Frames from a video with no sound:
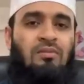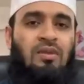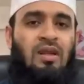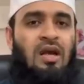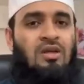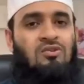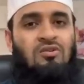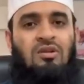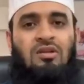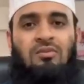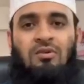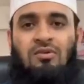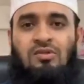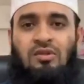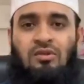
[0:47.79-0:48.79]
তারা আসলেই
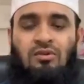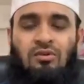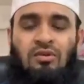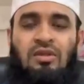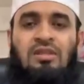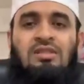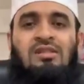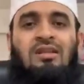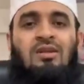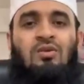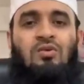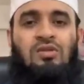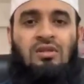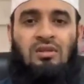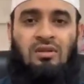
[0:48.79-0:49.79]
বঞ্চিত হি ইজ দ্য
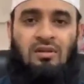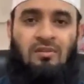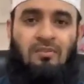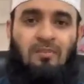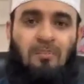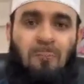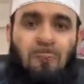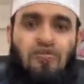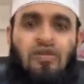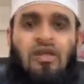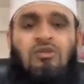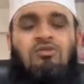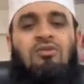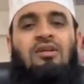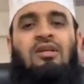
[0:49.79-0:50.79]
লুজার সে
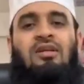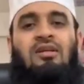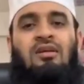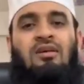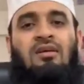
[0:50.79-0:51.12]
আসলেই